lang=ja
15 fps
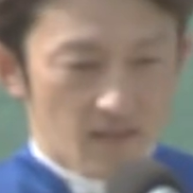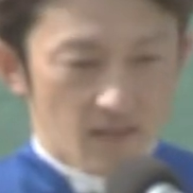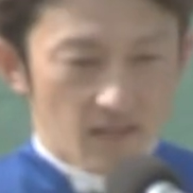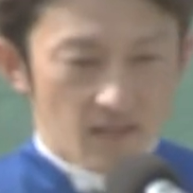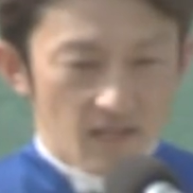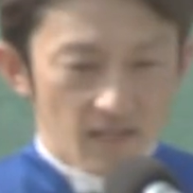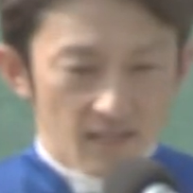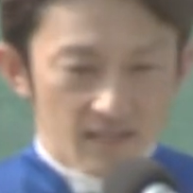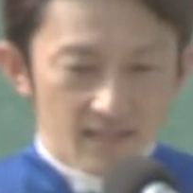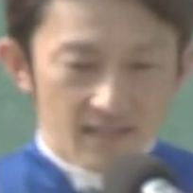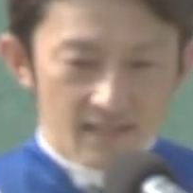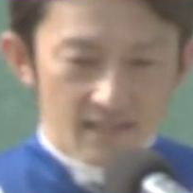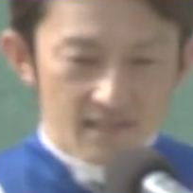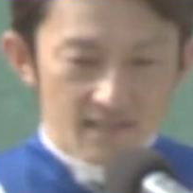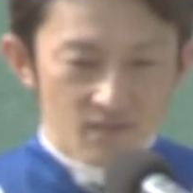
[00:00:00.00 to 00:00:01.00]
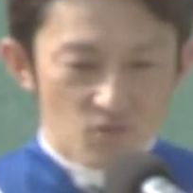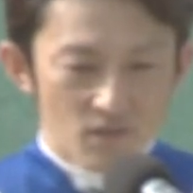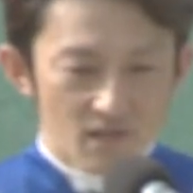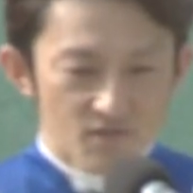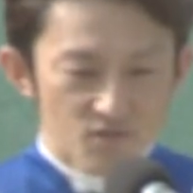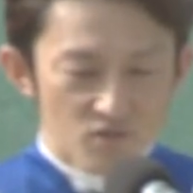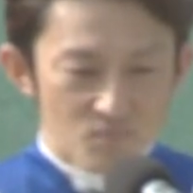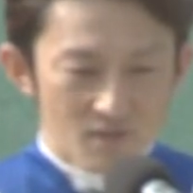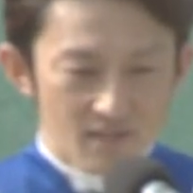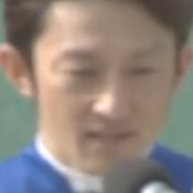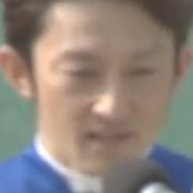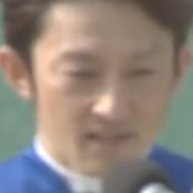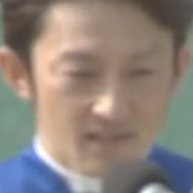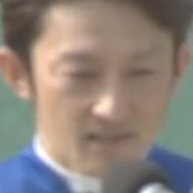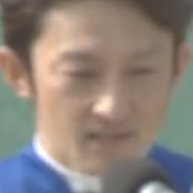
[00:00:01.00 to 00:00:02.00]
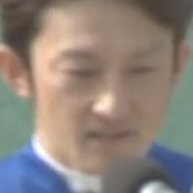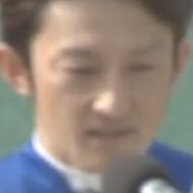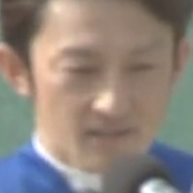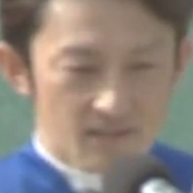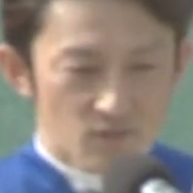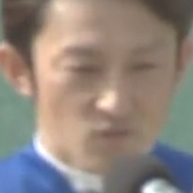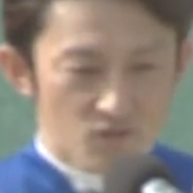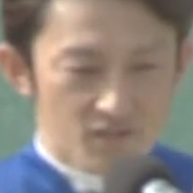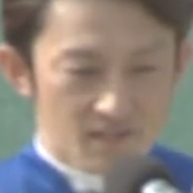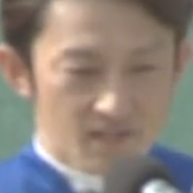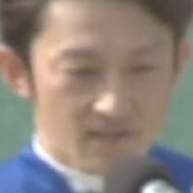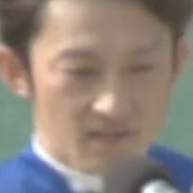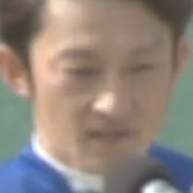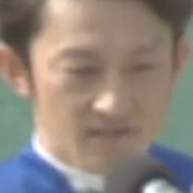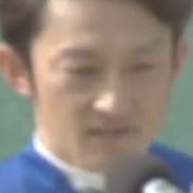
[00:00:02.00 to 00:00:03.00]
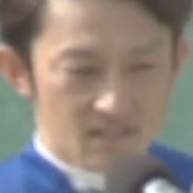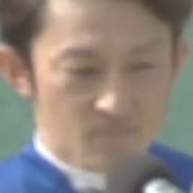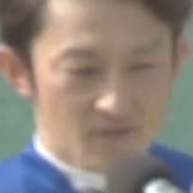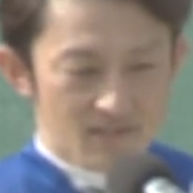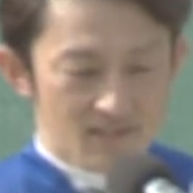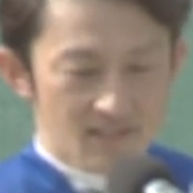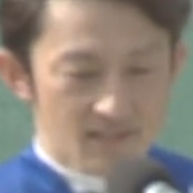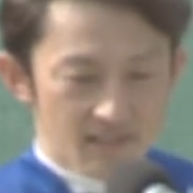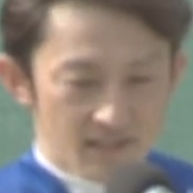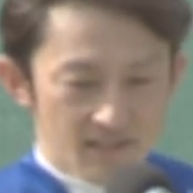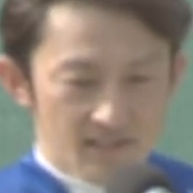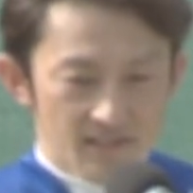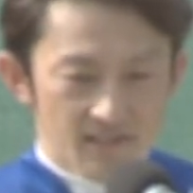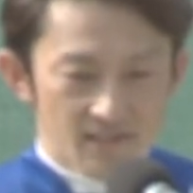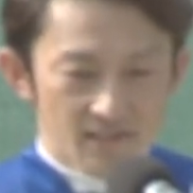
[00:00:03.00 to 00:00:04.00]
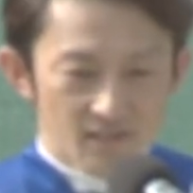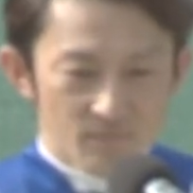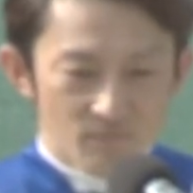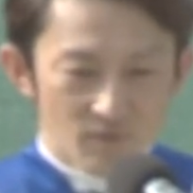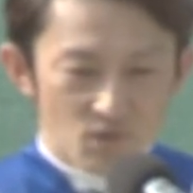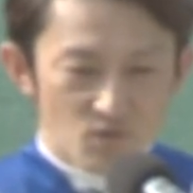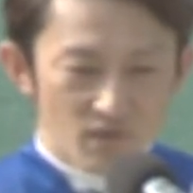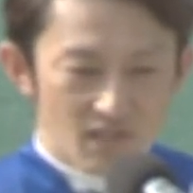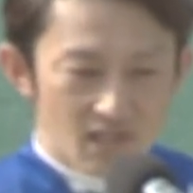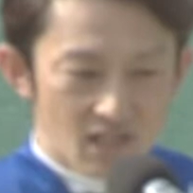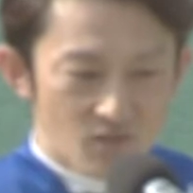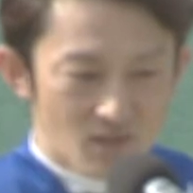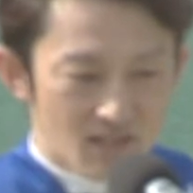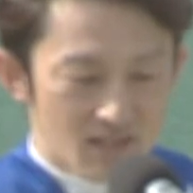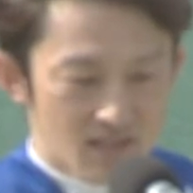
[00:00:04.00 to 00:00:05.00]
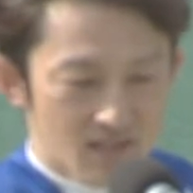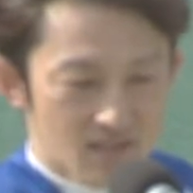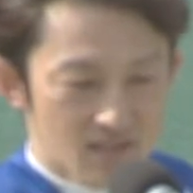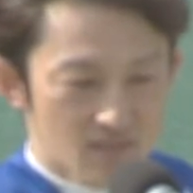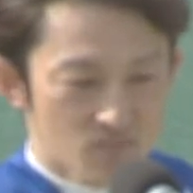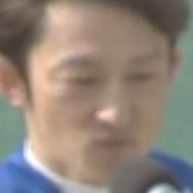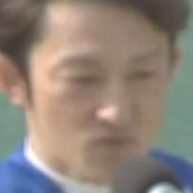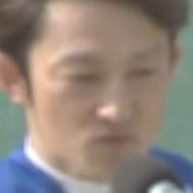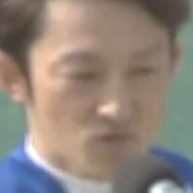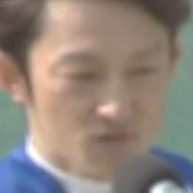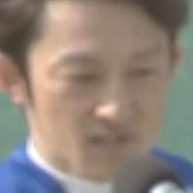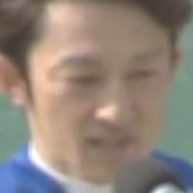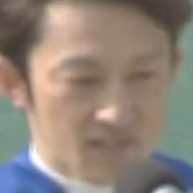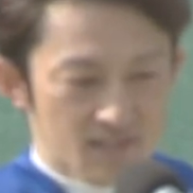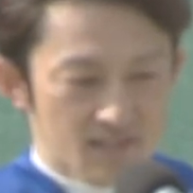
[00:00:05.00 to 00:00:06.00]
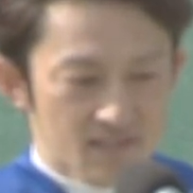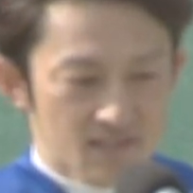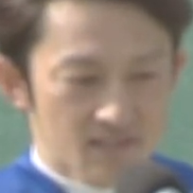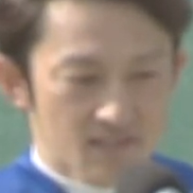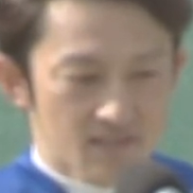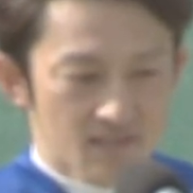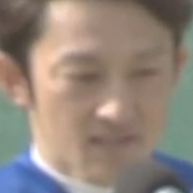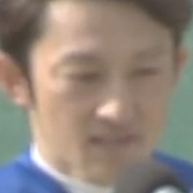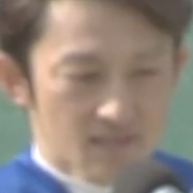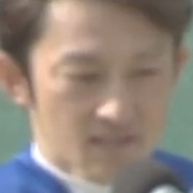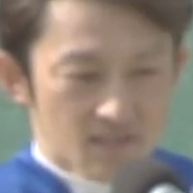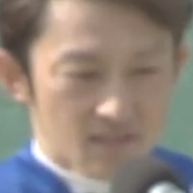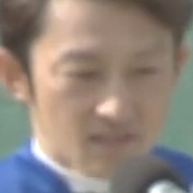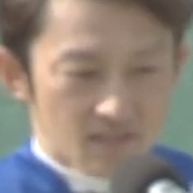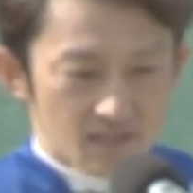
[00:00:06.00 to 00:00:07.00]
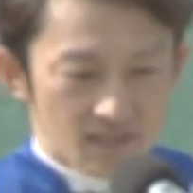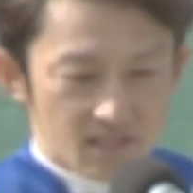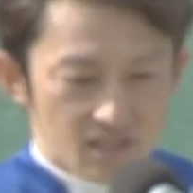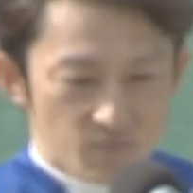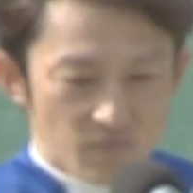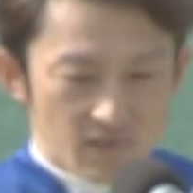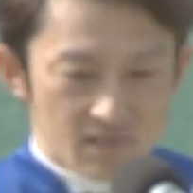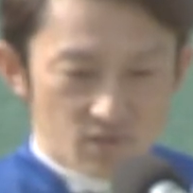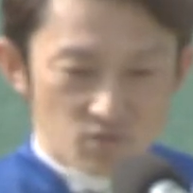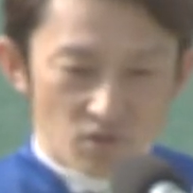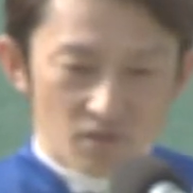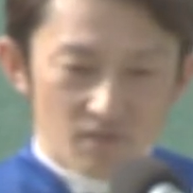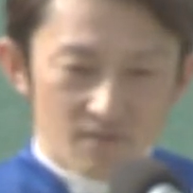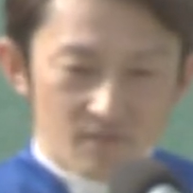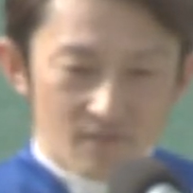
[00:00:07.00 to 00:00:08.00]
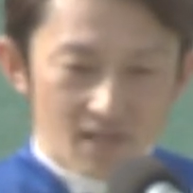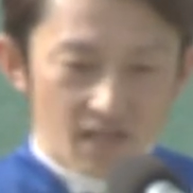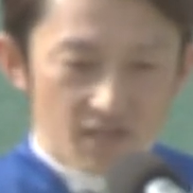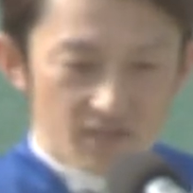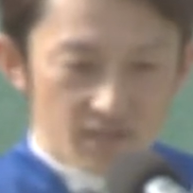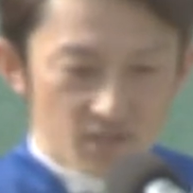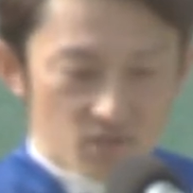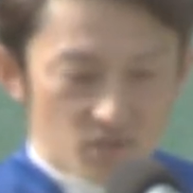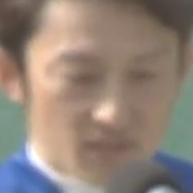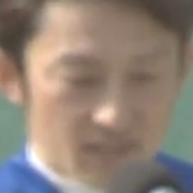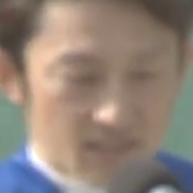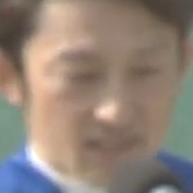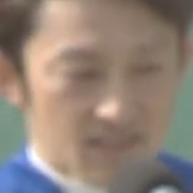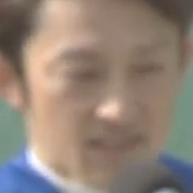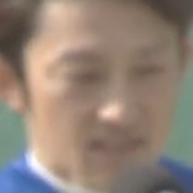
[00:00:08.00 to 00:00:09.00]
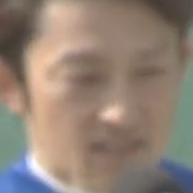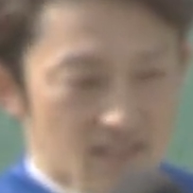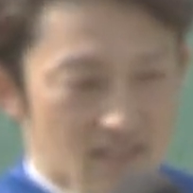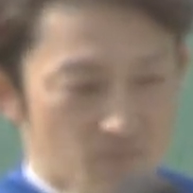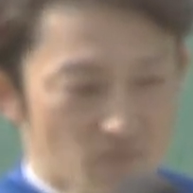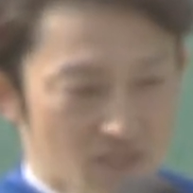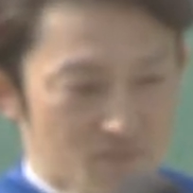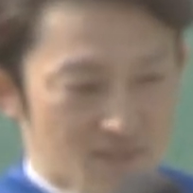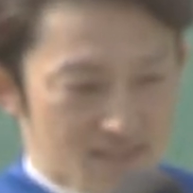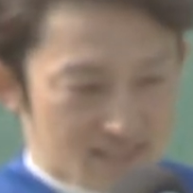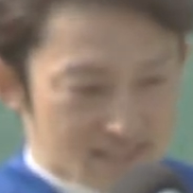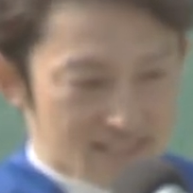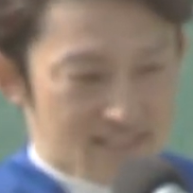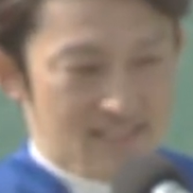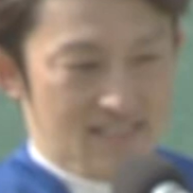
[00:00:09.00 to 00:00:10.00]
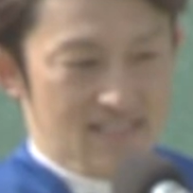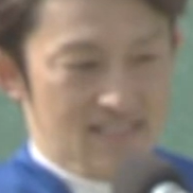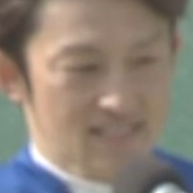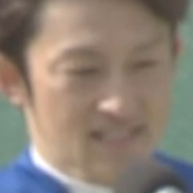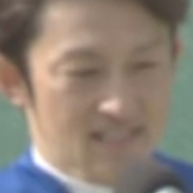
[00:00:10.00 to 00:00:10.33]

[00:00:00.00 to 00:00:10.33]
はい、えー、500勝まで結構時間かかってしまったんで、まあ、これからはもう少し勝つペースを上げれるように頑張ります、